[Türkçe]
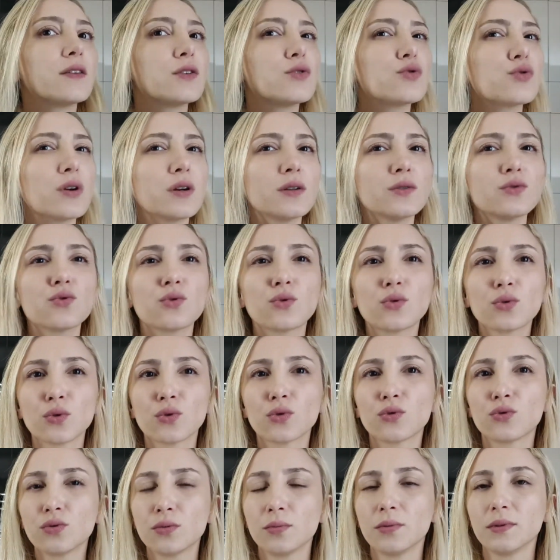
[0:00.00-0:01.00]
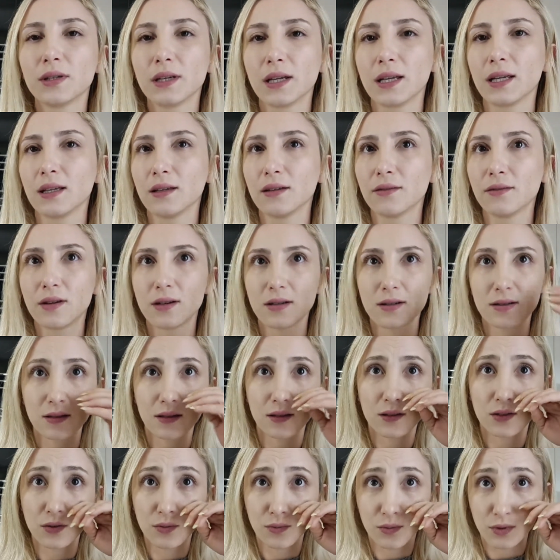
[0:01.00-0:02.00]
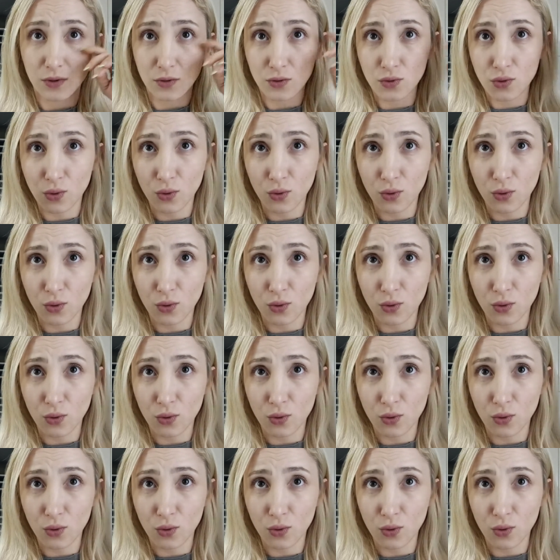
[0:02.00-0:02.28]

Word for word: Ve şu an çok kötü bir rengi var saçımın.